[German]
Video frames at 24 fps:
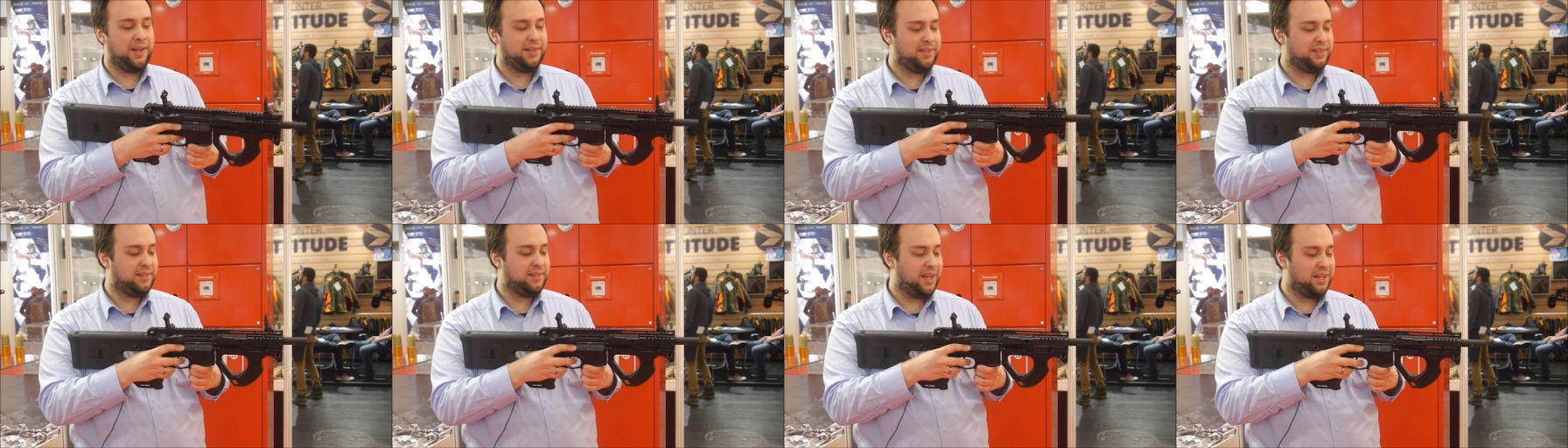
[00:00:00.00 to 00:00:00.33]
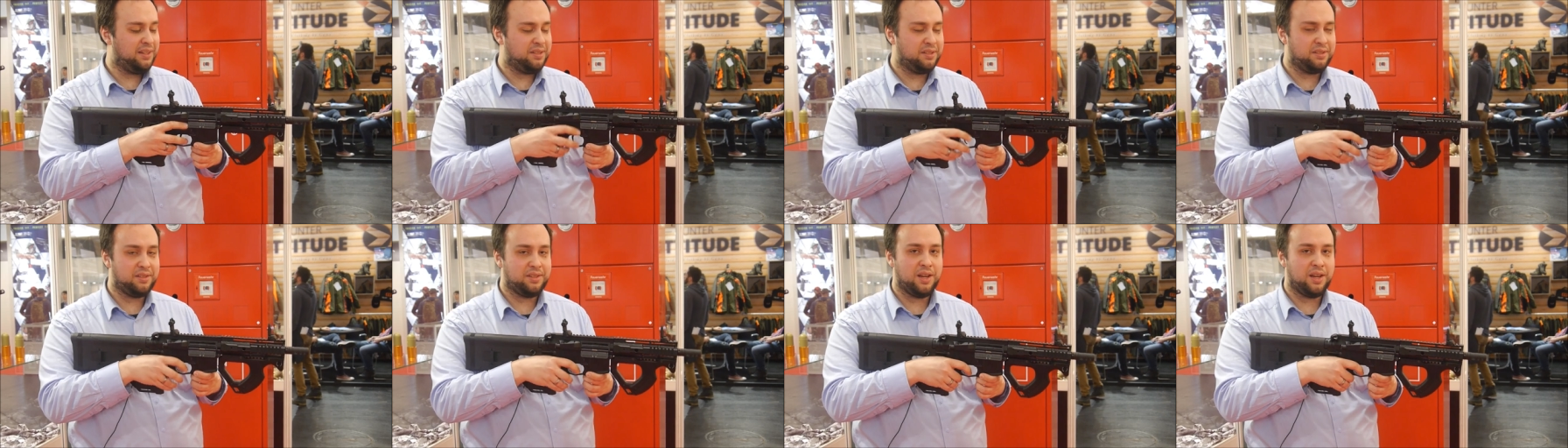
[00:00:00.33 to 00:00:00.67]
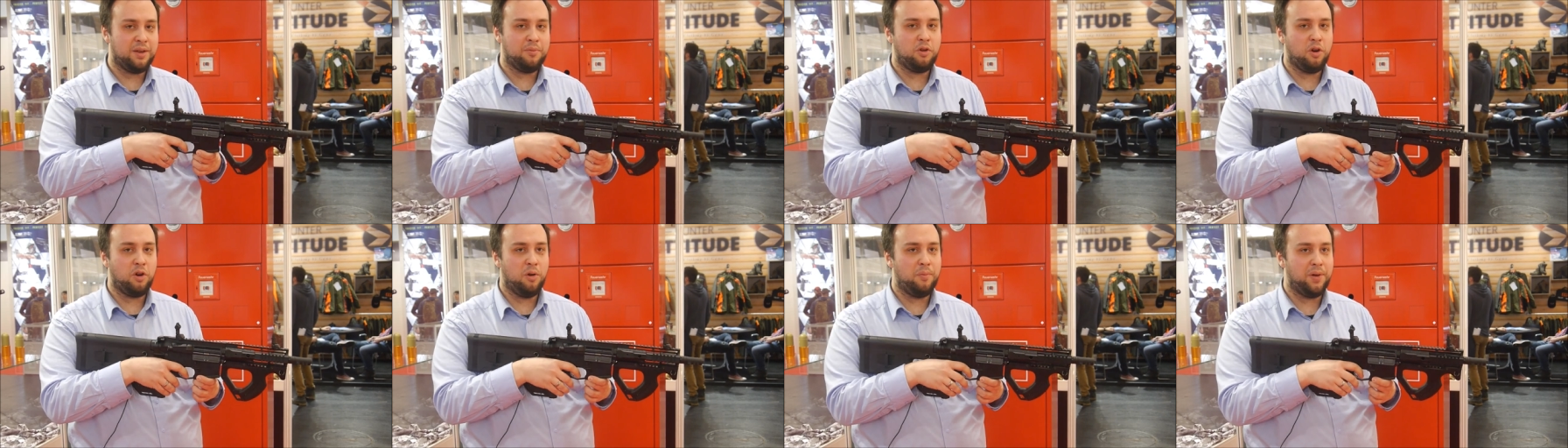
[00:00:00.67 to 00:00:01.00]

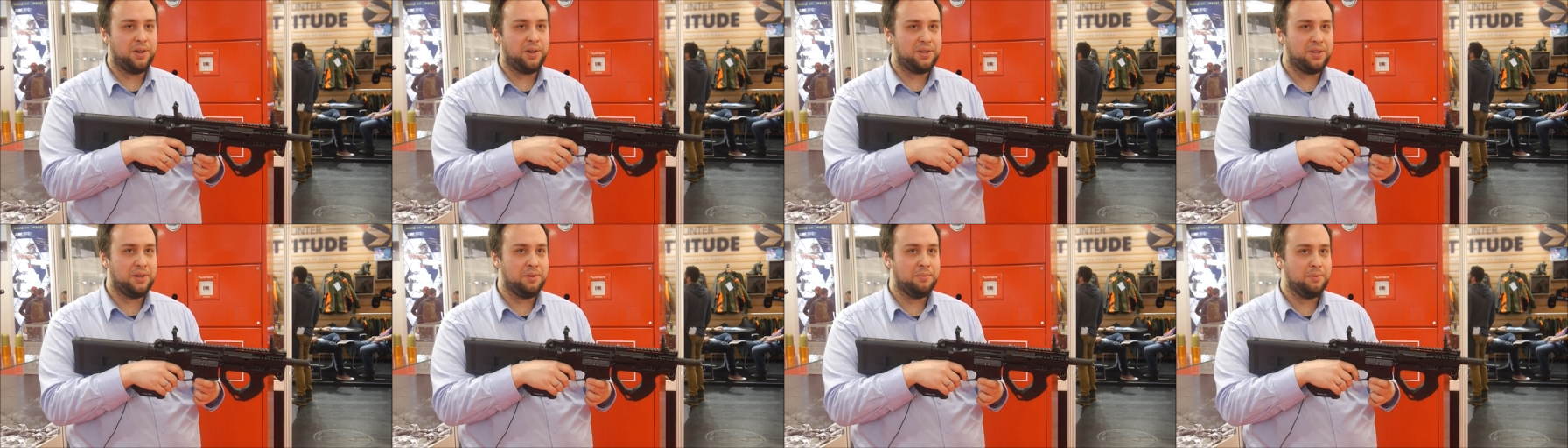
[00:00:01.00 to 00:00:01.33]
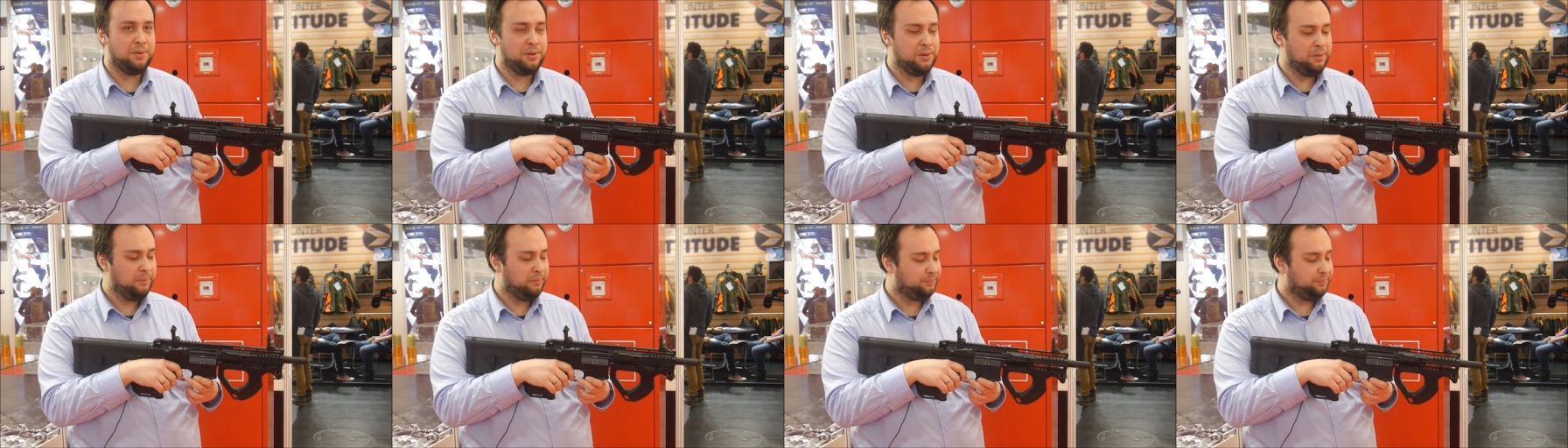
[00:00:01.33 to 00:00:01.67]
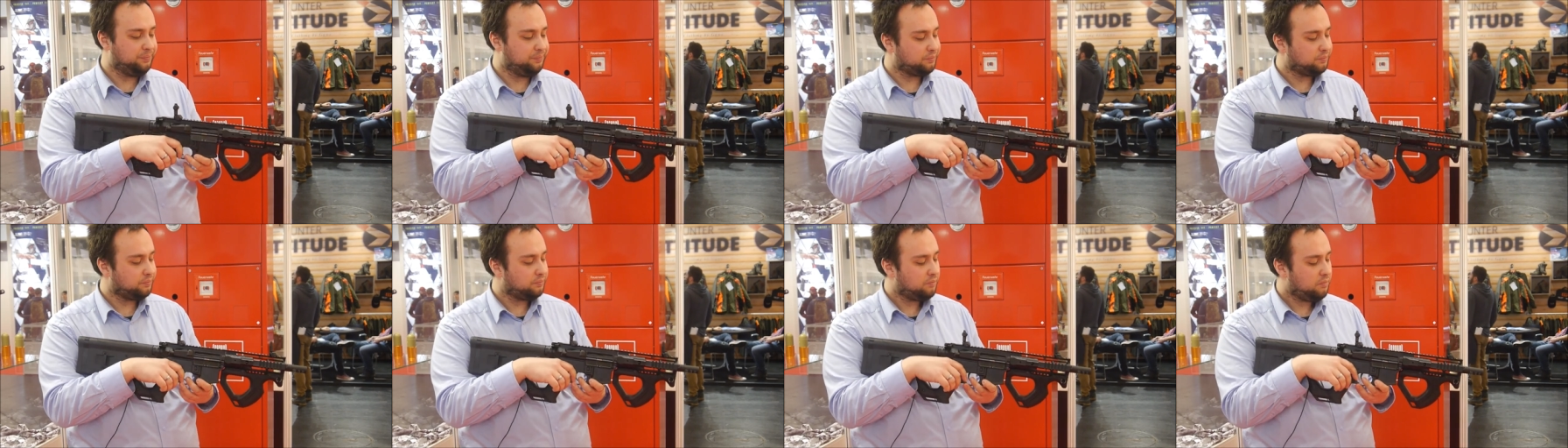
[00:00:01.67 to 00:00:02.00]
SSS-System kompatibel
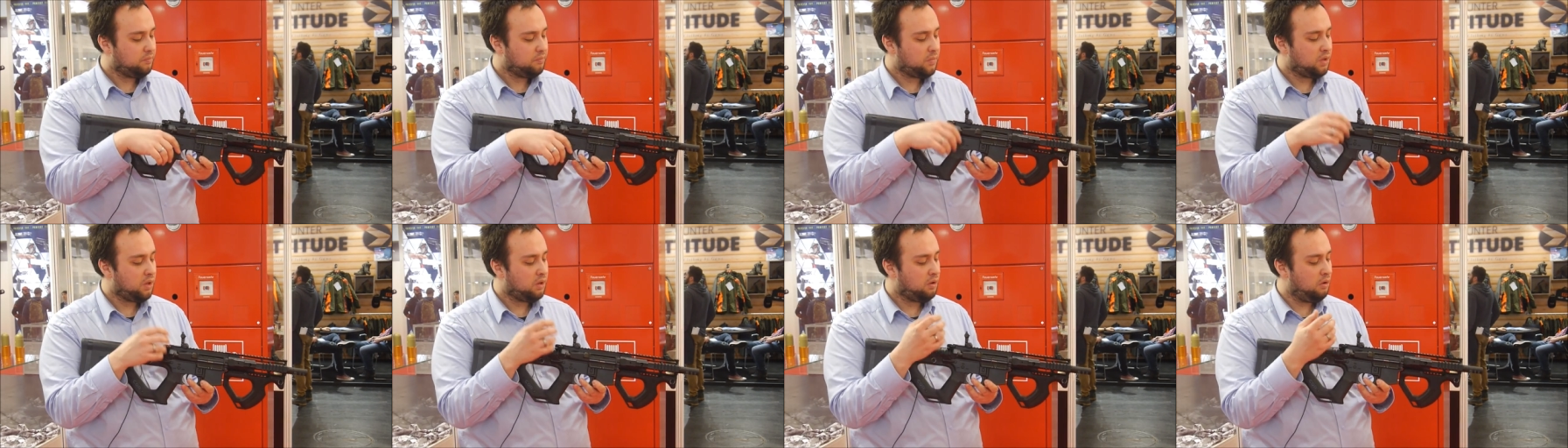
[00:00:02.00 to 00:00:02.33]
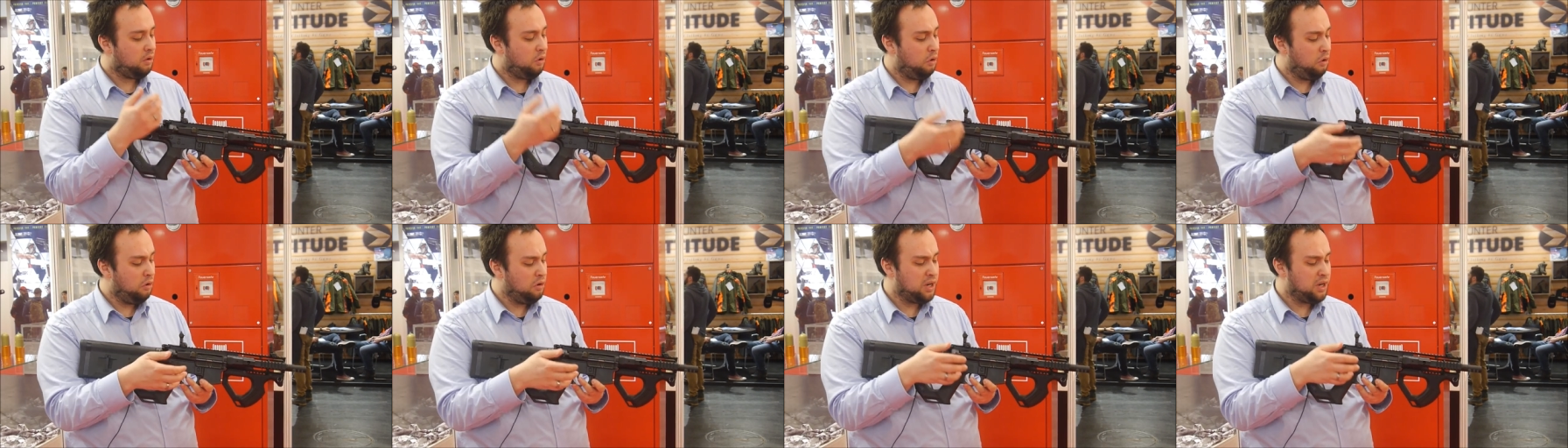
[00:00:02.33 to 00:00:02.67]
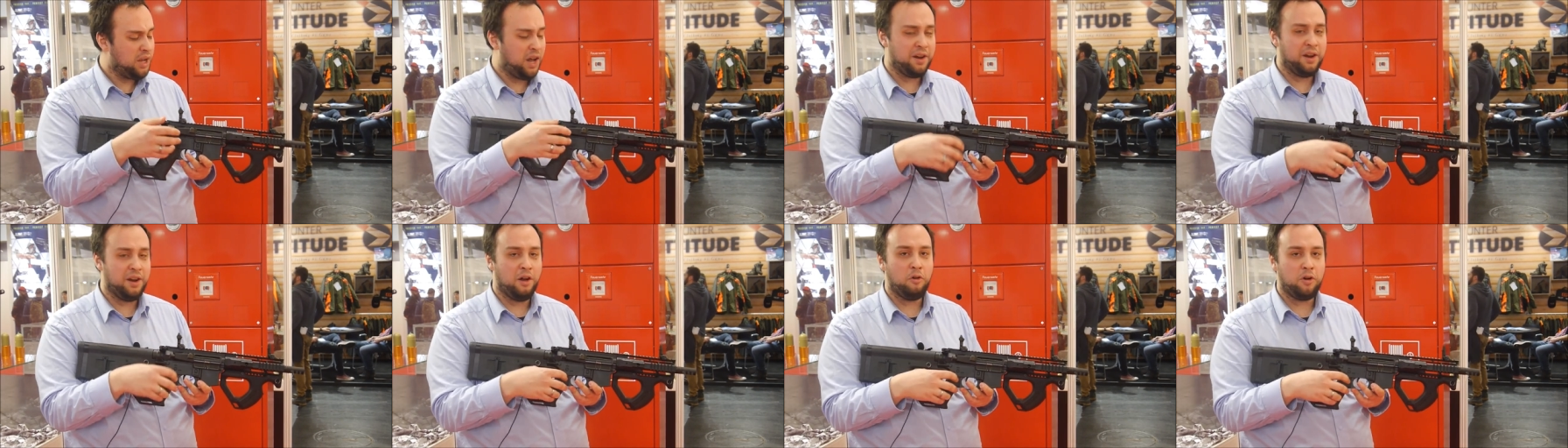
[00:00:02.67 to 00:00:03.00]

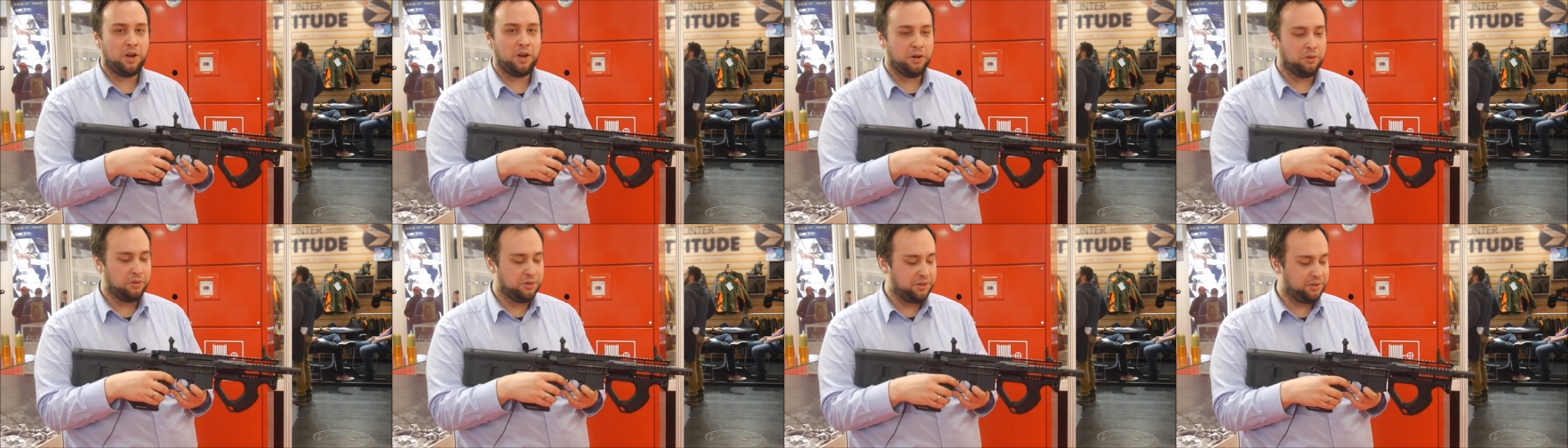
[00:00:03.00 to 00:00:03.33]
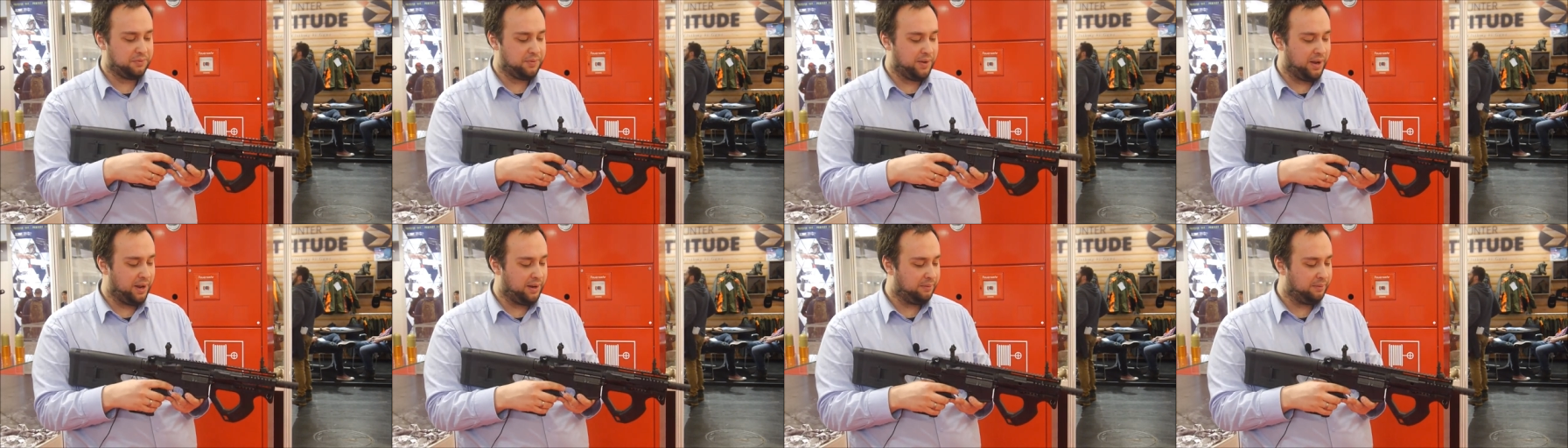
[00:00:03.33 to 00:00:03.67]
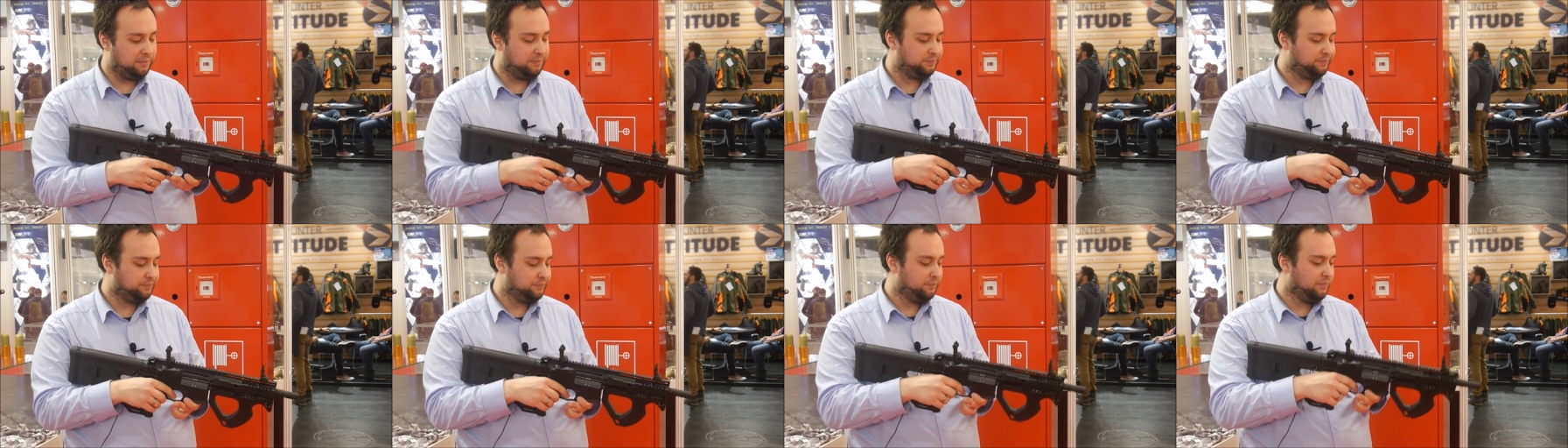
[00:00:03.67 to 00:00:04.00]
und kann auch genutzt
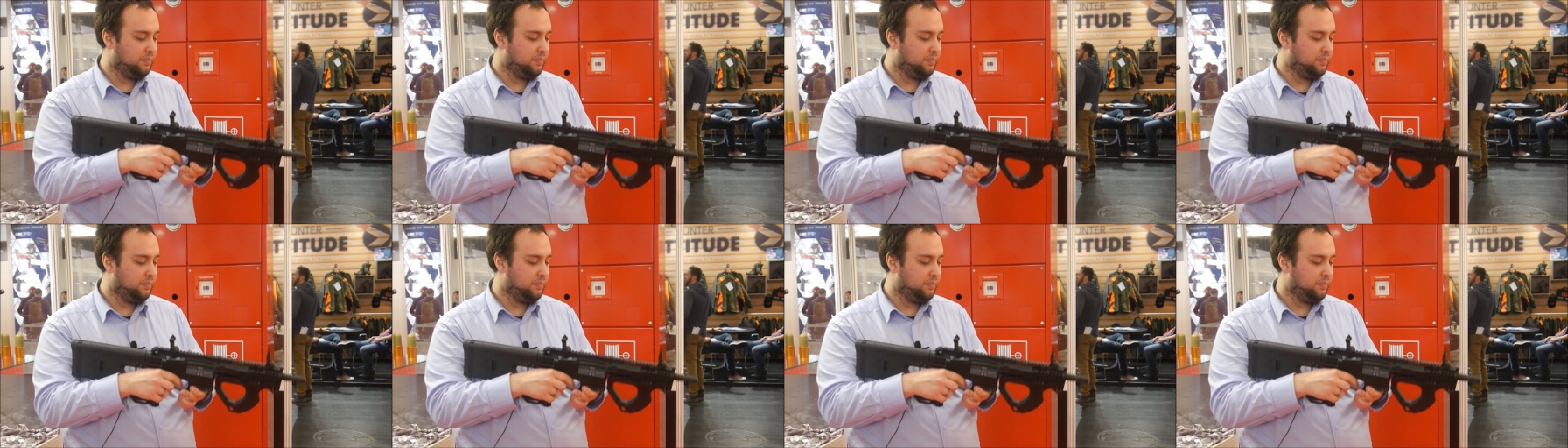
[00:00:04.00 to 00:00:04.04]
werden.